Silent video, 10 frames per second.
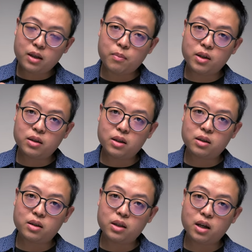你闷蒸的
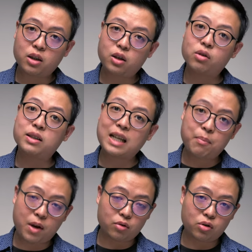时间要停留
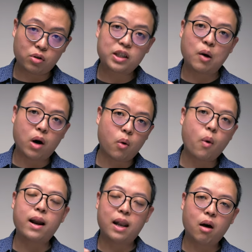三秒钟再往
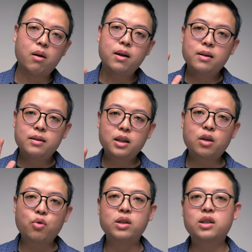外绕，这个
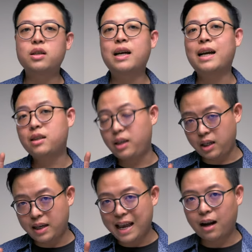原则呢，还是
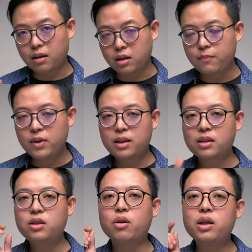一样的。
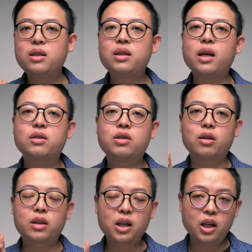但是有一点是
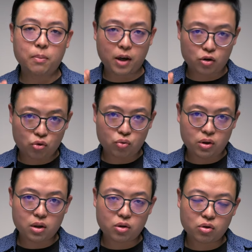要特别注
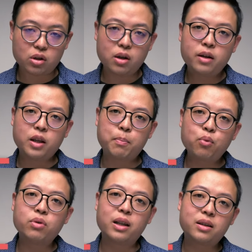意的，就是你
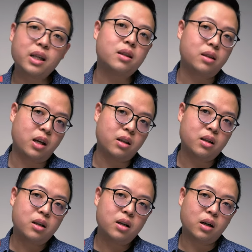不能定点，
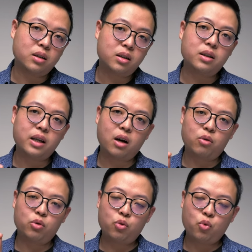而是你
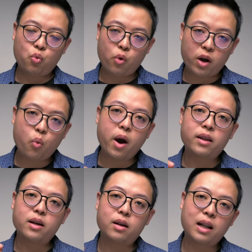要微微
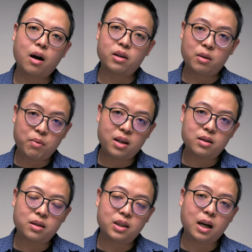的绕一
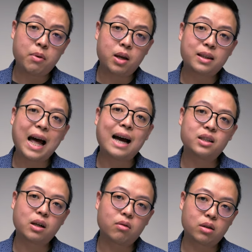片指甲片大
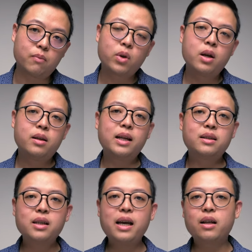小的。那
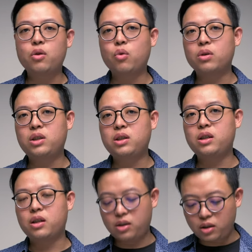这样的逻辑呢，
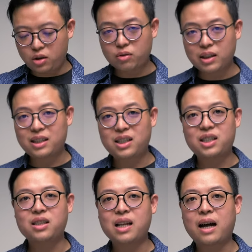也适用在
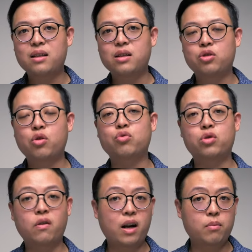其他的冲煮
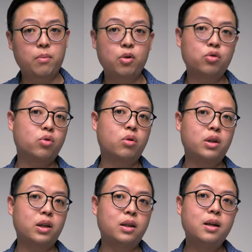手法里面。譬如说，
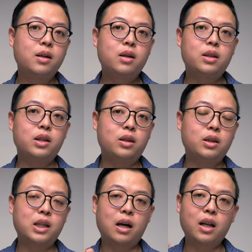你
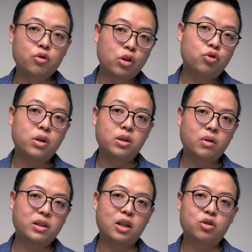你想要绕圈圈的情
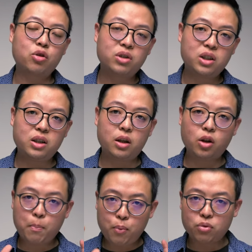况下，中心点
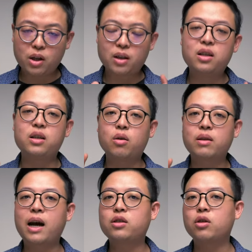都不能停留
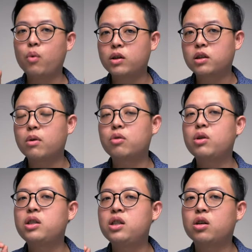太久。为什么？因
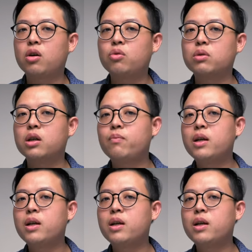为细口壶的